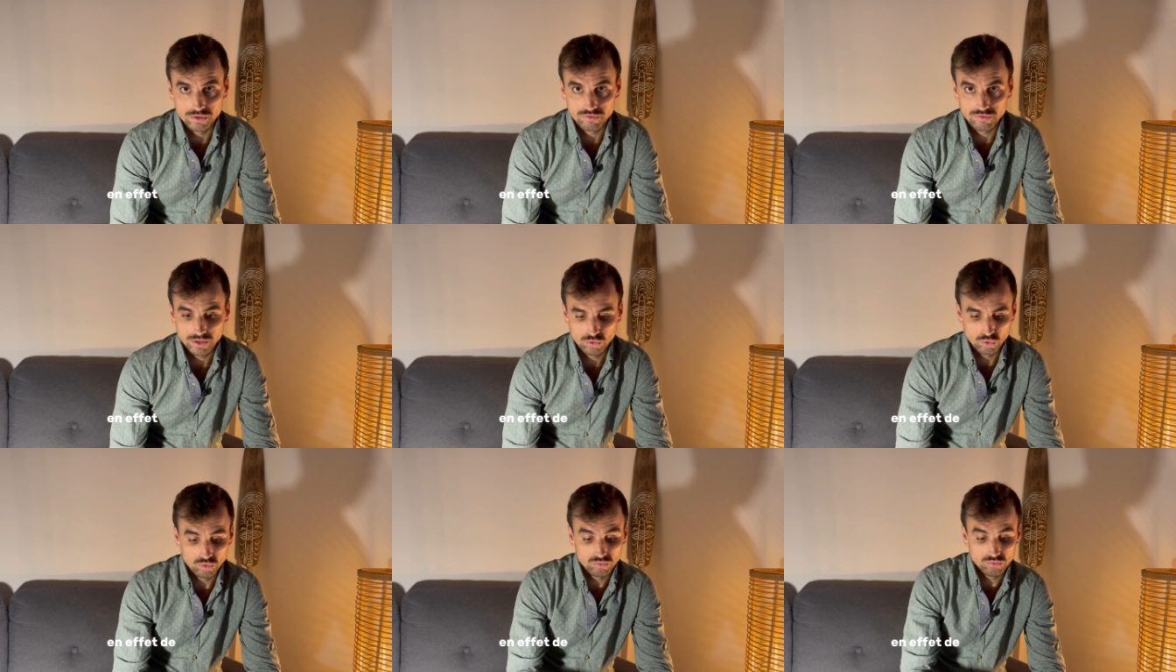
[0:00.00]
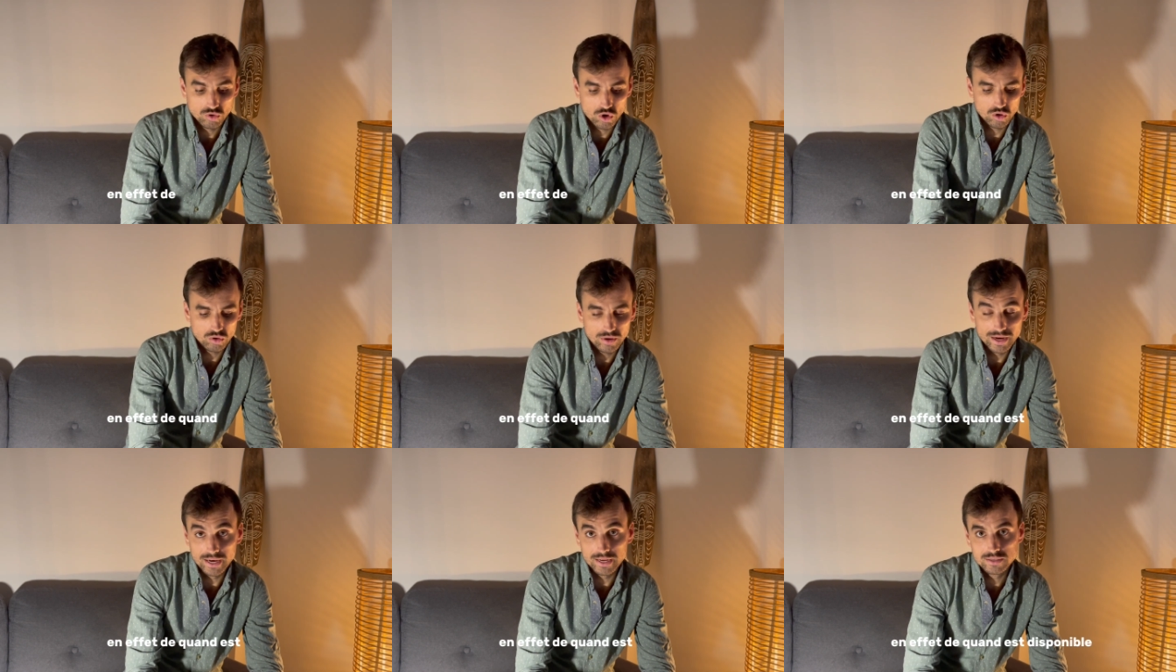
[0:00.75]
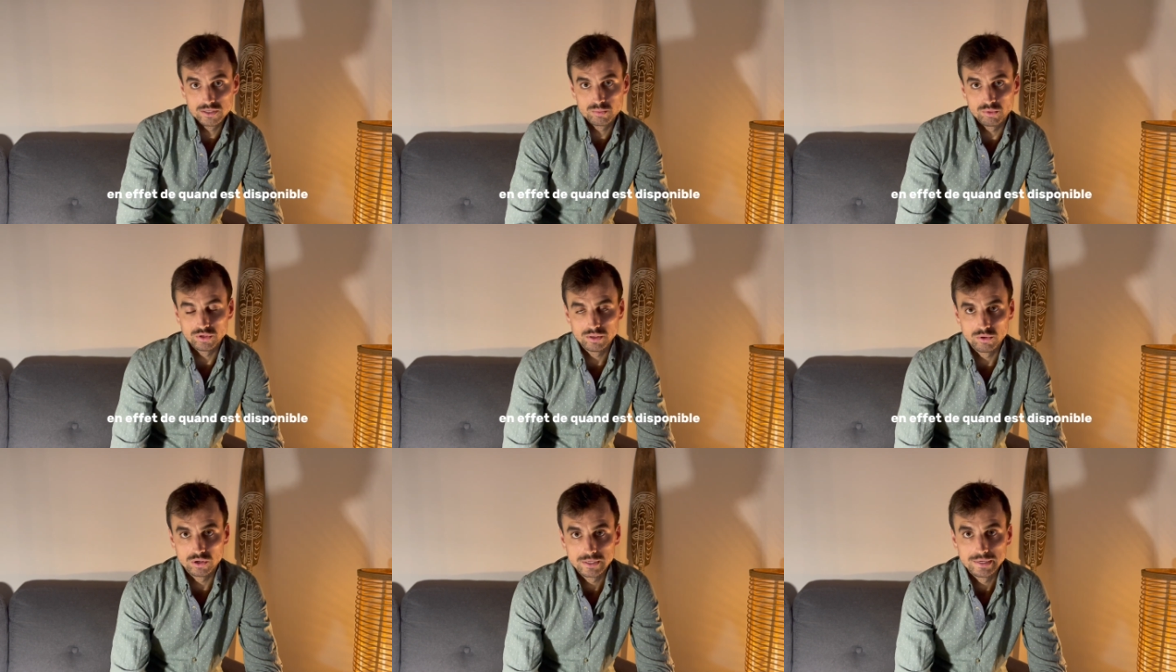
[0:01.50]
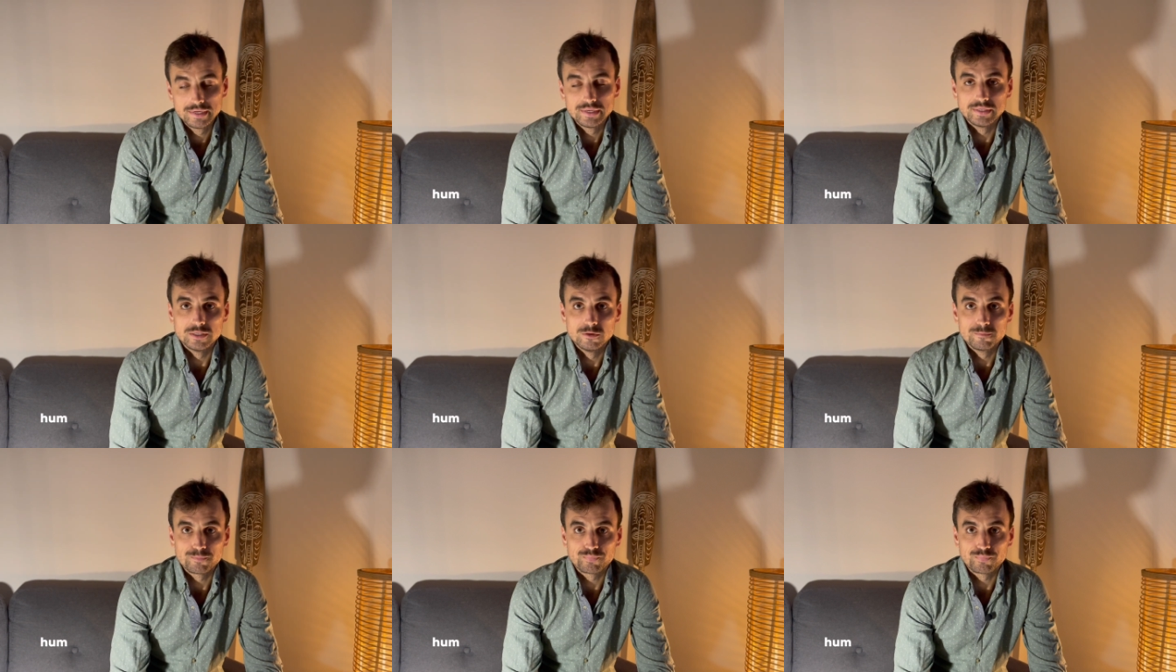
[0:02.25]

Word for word: En effet, de quand est disponible euh,